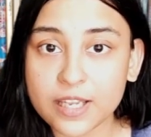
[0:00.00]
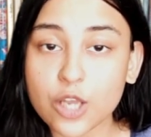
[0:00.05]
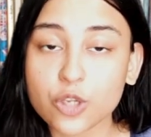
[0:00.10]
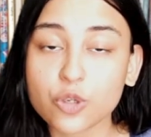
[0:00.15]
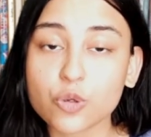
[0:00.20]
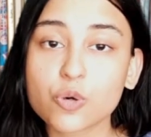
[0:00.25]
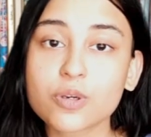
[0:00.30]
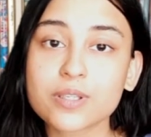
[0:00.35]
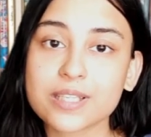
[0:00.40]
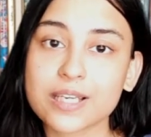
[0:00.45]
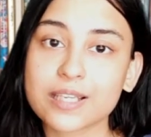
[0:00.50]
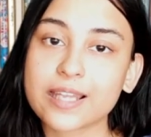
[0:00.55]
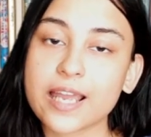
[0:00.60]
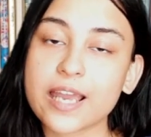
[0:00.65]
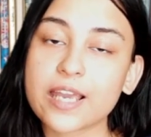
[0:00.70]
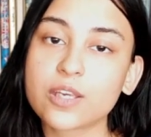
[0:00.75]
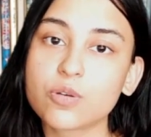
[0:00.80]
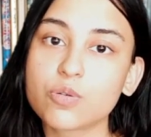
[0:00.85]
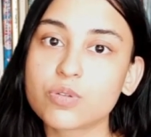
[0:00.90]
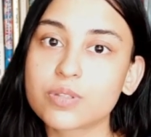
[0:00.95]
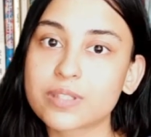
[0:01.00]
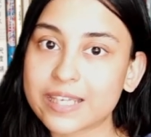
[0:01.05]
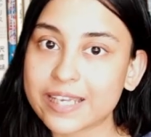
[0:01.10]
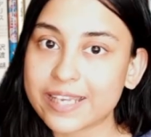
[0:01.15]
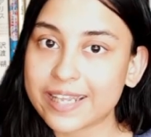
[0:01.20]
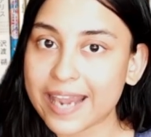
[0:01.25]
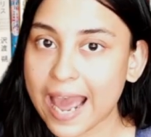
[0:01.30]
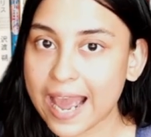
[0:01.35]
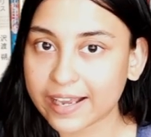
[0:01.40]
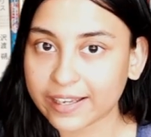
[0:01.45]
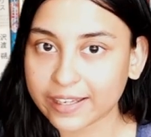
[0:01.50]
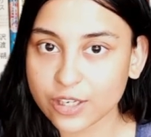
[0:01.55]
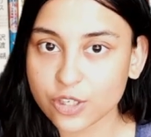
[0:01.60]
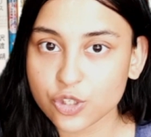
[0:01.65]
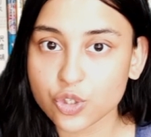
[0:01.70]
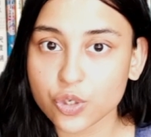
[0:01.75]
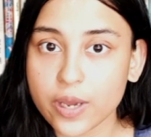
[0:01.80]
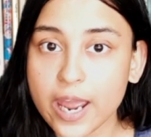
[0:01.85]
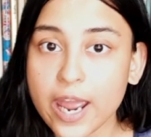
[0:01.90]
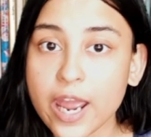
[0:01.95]
था तो हो सकता है कि उसकी
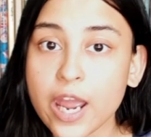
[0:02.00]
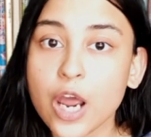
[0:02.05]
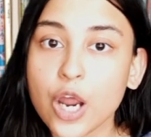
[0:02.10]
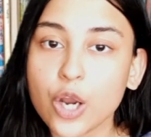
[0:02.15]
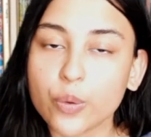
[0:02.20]
रैंकिंग जो है